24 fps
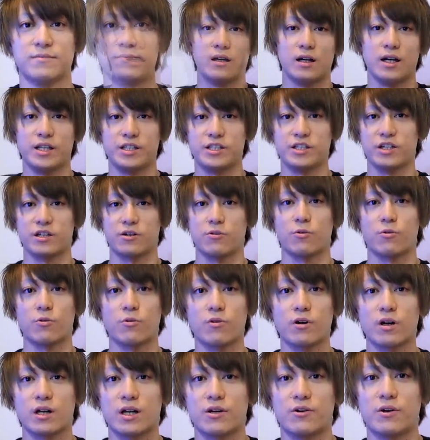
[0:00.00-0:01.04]
はい、じゃあこ
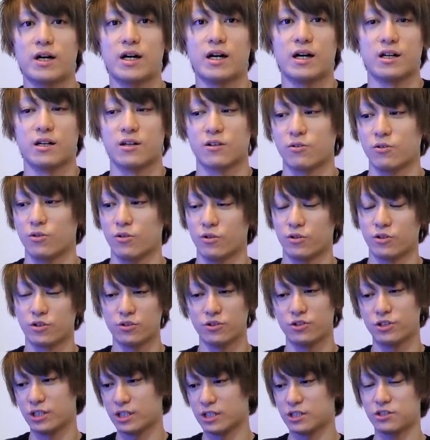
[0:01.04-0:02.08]
こからは、この
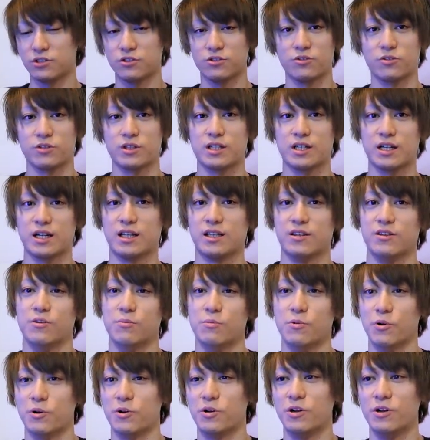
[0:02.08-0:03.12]
休止中の期間の
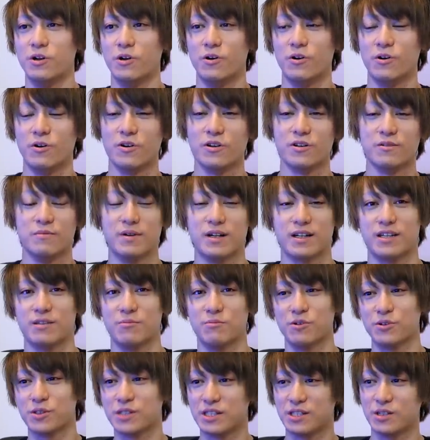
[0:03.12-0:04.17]
僕の、まあ、気
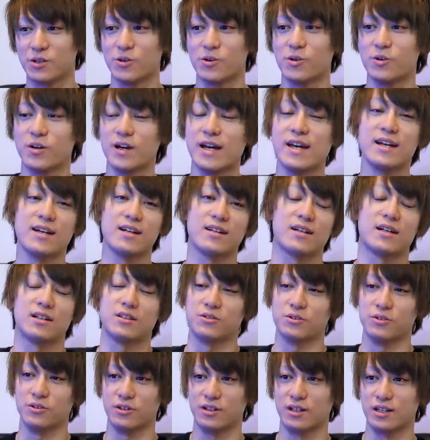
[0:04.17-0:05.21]
持ちの変化
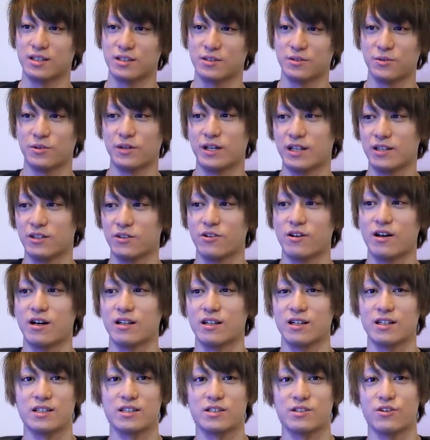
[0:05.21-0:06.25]
というか、その辺の
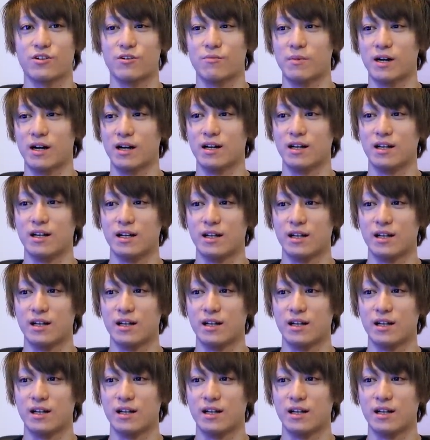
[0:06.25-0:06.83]
話と、まあ、